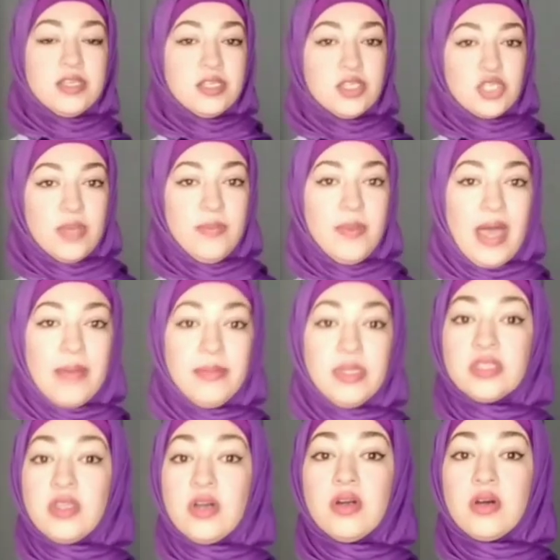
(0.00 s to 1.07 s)
شاب
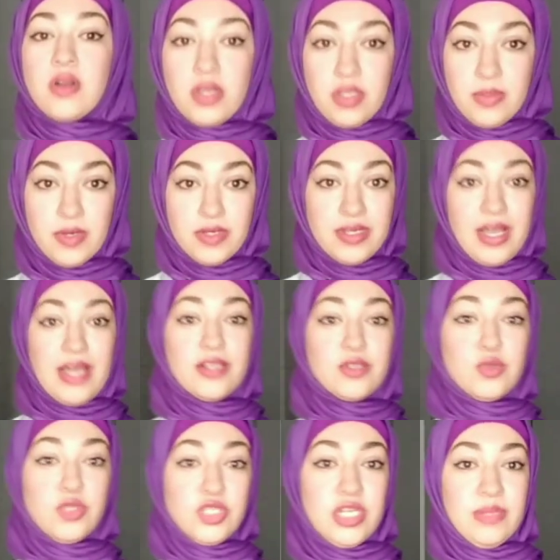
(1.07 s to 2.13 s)
عمل ضجة رهيبة على
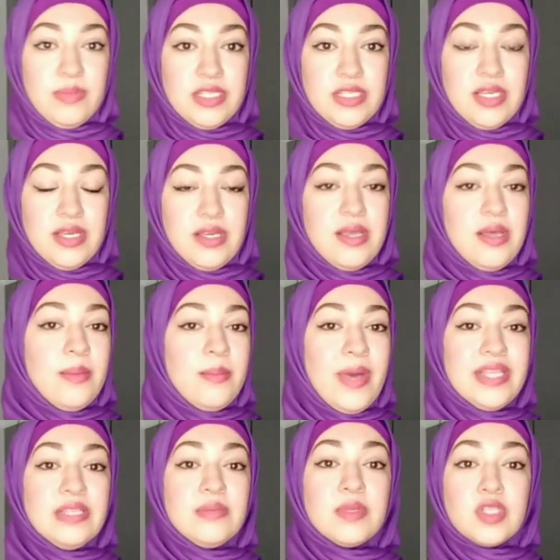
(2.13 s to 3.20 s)
السوشيال ميديا
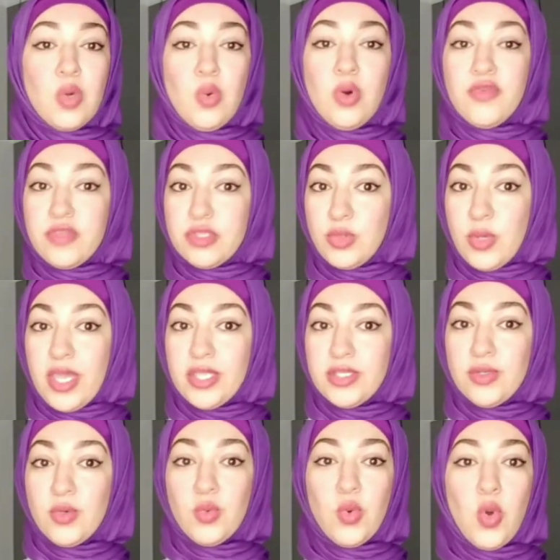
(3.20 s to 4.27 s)
بعد ما صور
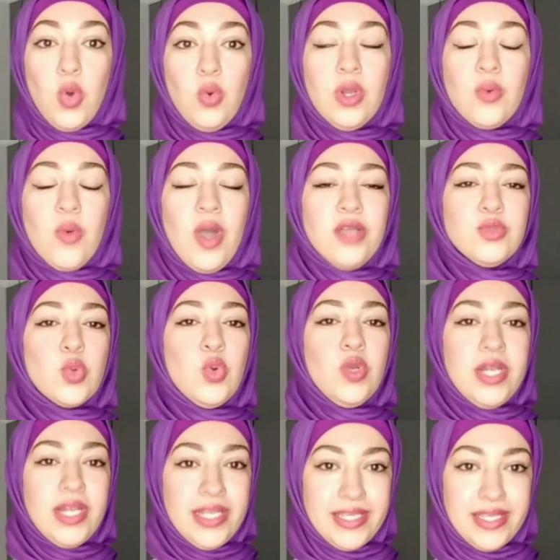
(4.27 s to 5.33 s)
فيديوهات وهو لوحده
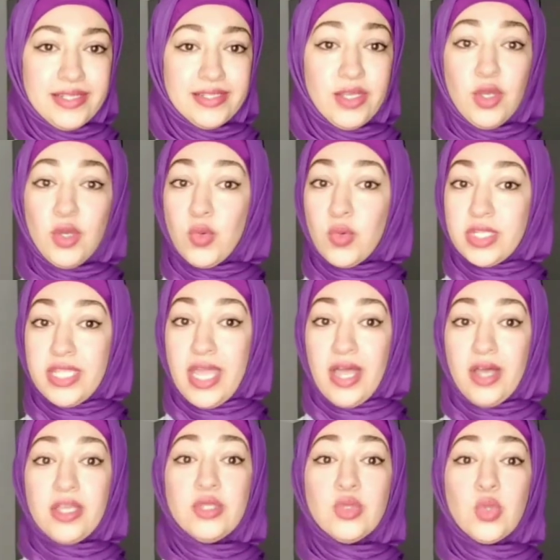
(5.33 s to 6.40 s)
كليا
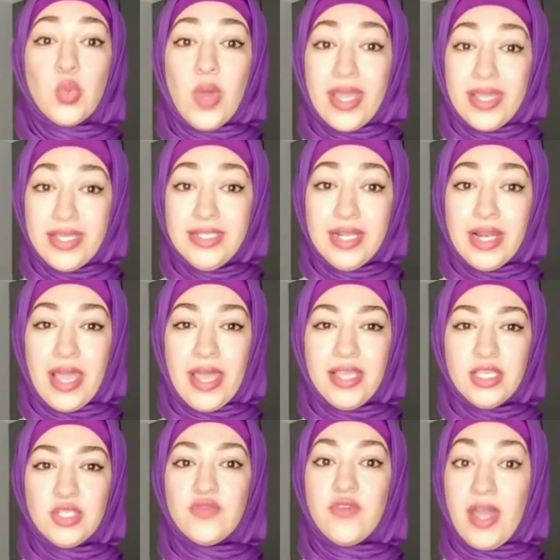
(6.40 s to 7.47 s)
وادعى انه الوحيد اللي
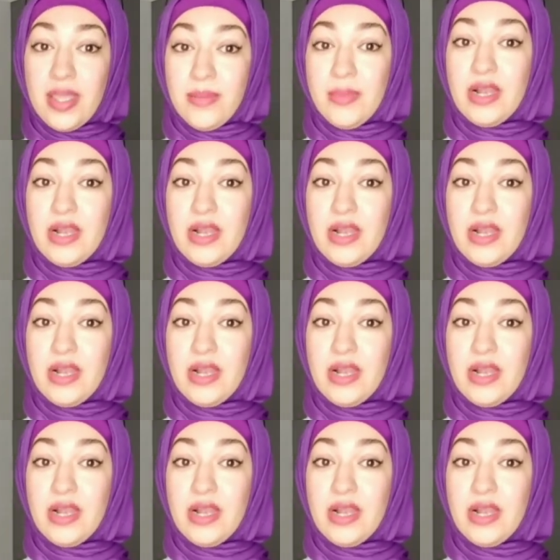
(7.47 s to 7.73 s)
عايش في عام